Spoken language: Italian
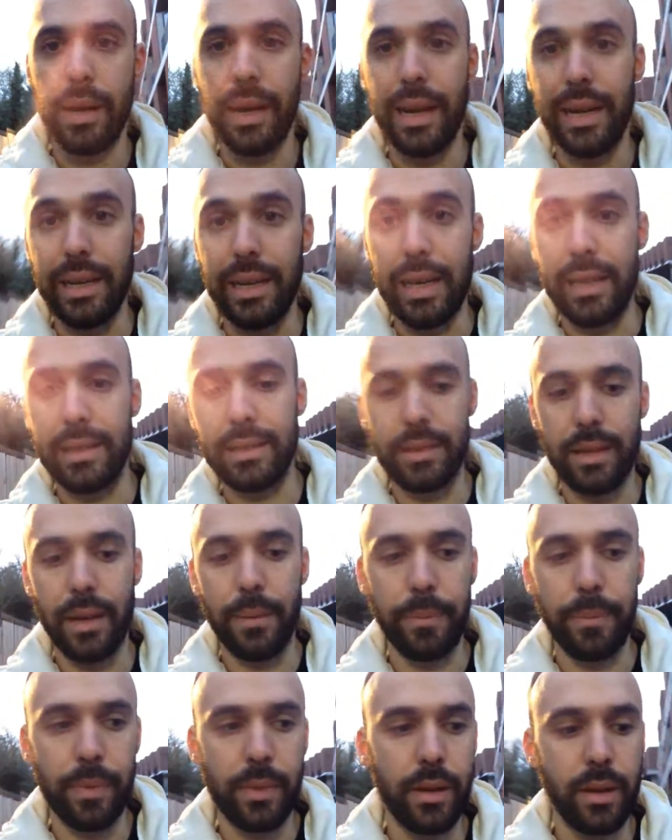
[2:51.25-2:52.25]
all'asta
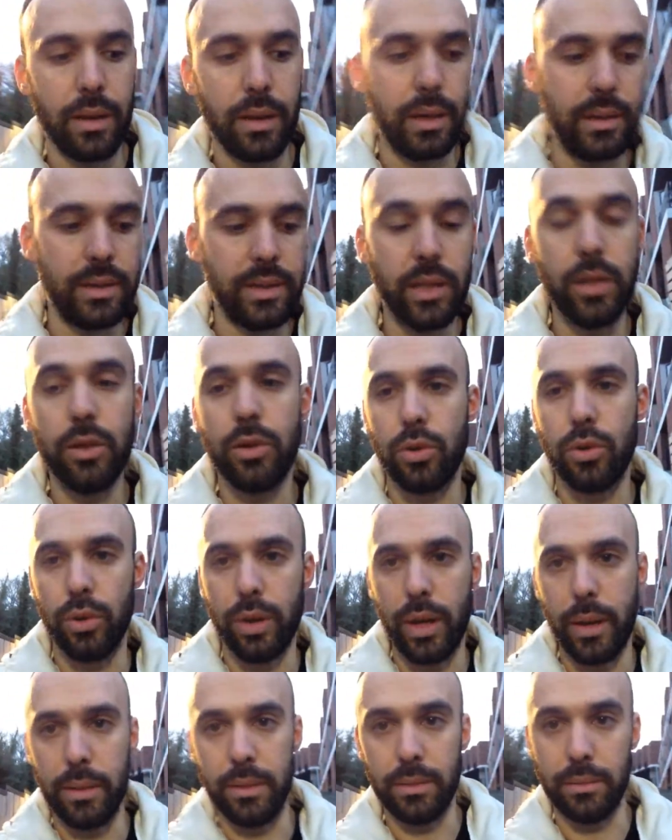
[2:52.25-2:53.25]

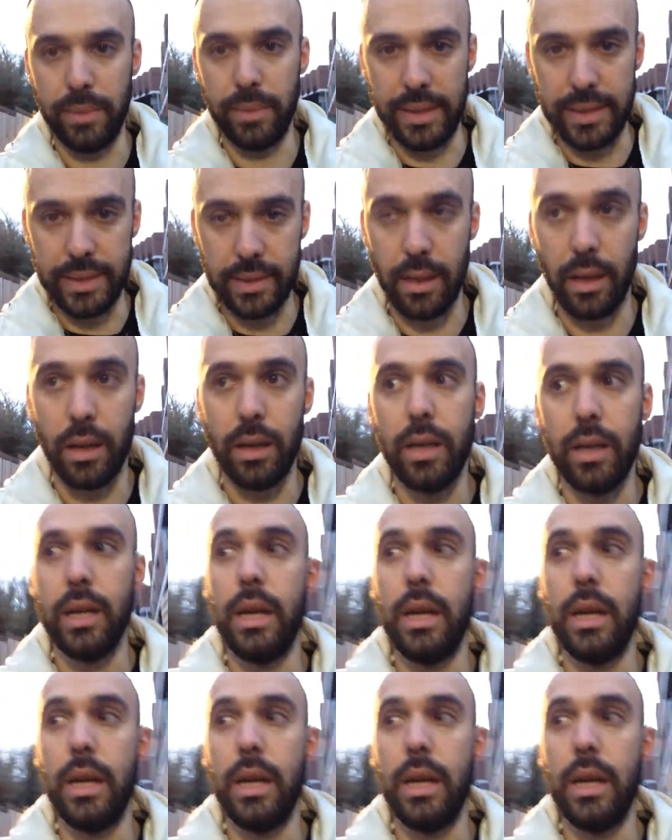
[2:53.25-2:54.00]
sincrona mista.